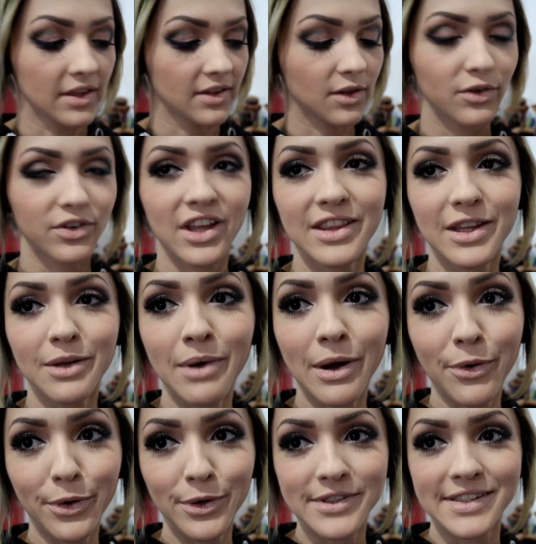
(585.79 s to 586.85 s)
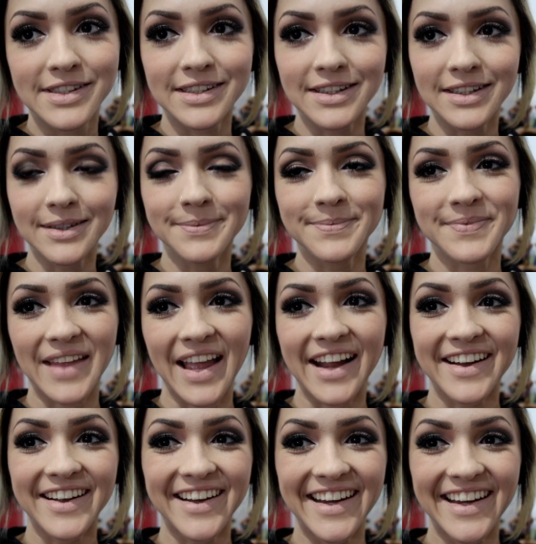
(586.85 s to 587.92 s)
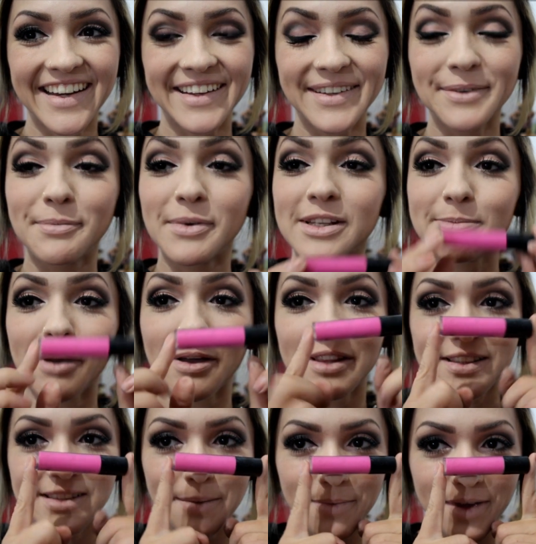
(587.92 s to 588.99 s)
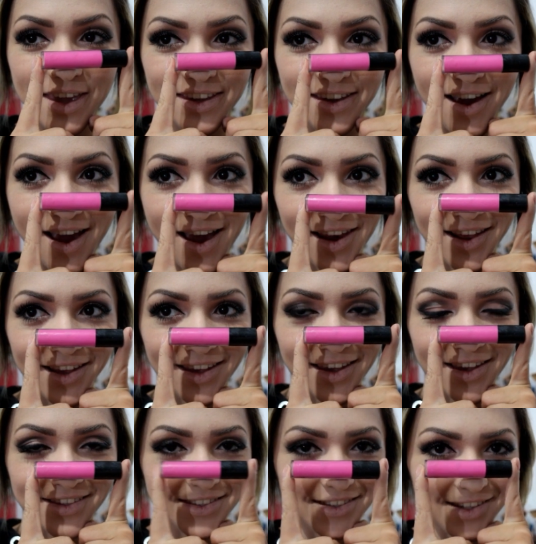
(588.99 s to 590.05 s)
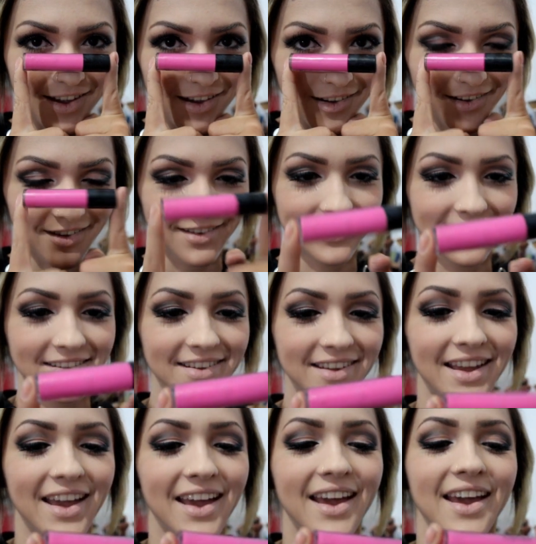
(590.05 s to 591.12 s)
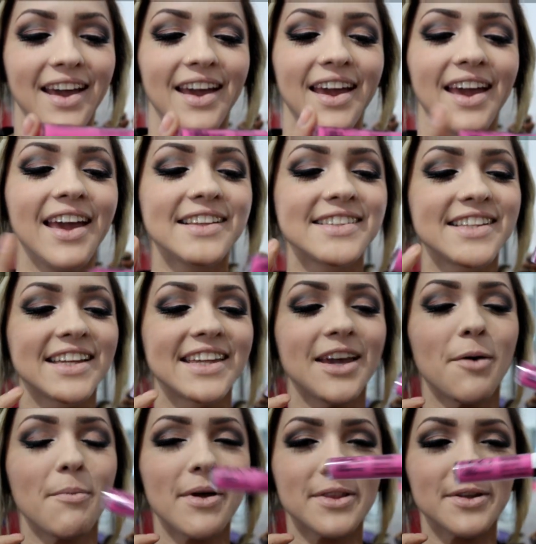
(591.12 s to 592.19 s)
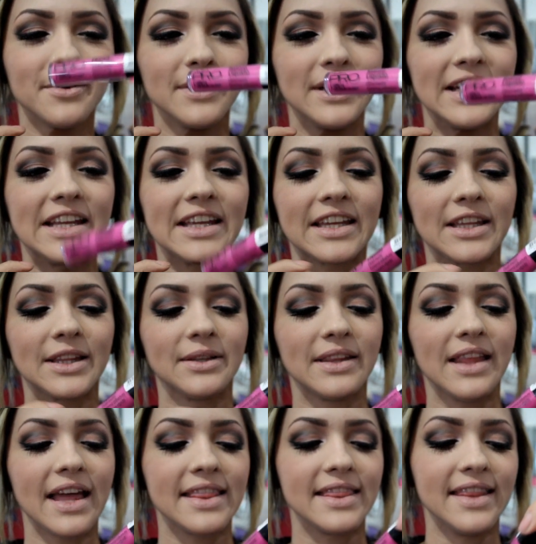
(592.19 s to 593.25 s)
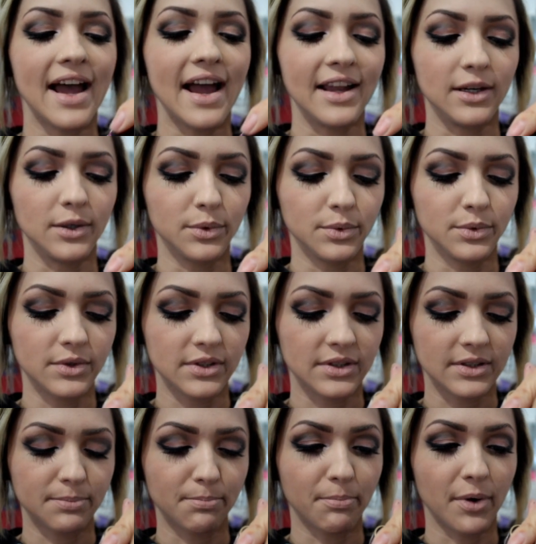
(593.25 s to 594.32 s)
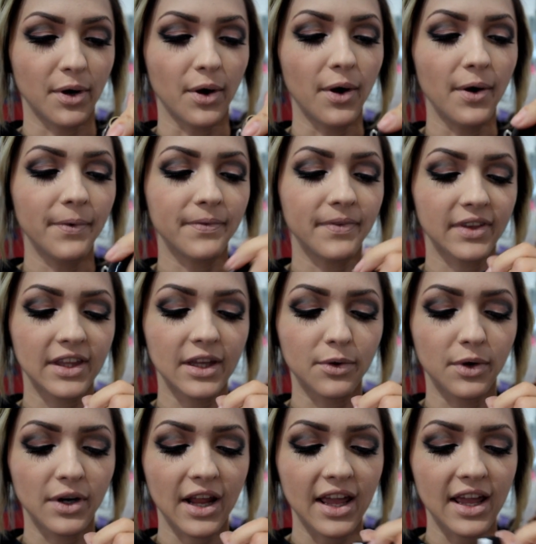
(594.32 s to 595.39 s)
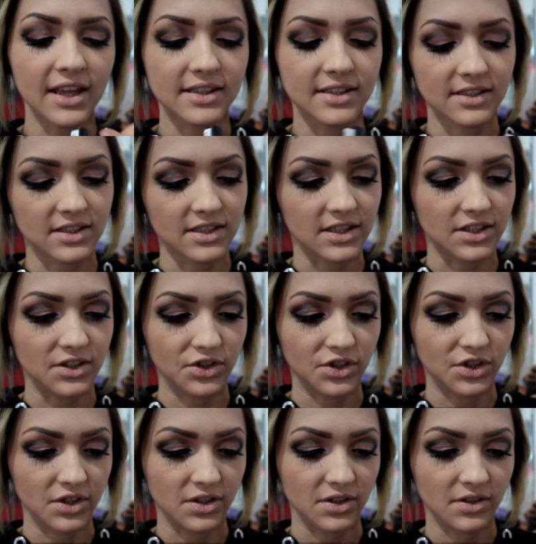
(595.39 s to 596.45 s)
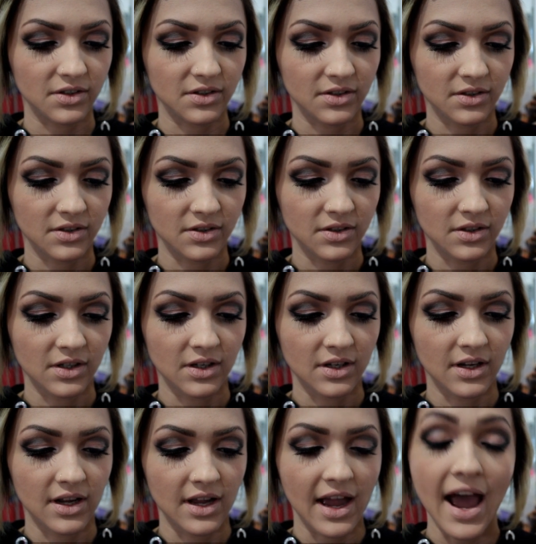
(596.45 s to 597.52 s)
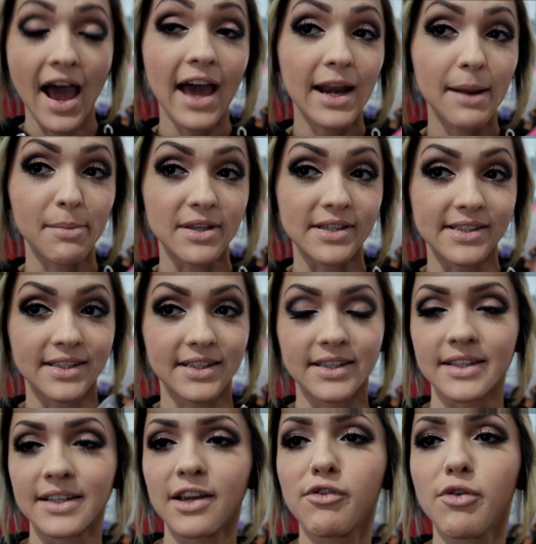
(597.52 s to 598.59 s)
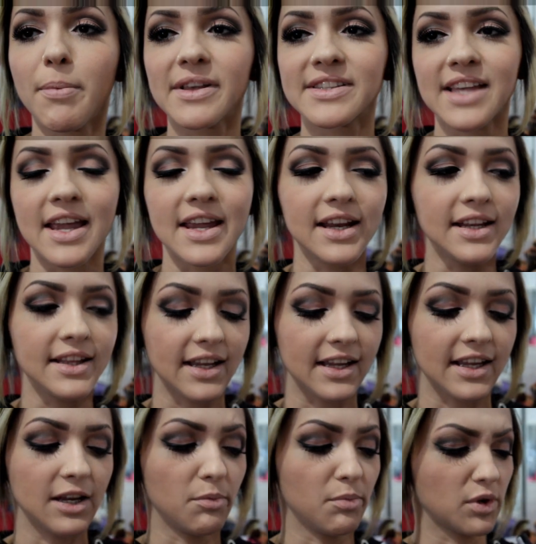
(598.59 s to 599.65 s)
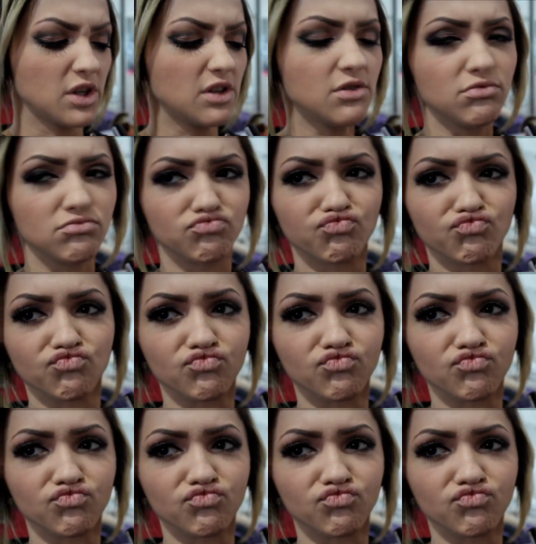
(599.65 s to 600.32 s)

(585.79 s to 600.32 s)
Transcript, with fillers: Então já deu uma corzinha. Agora o principal dessa make. Olha isso! Esse daqui é o batom líquido da Dylos Pro. Que cor é essa, gente? Arabesque. Eu vou passar ele, tá? Que ele é um pouquinho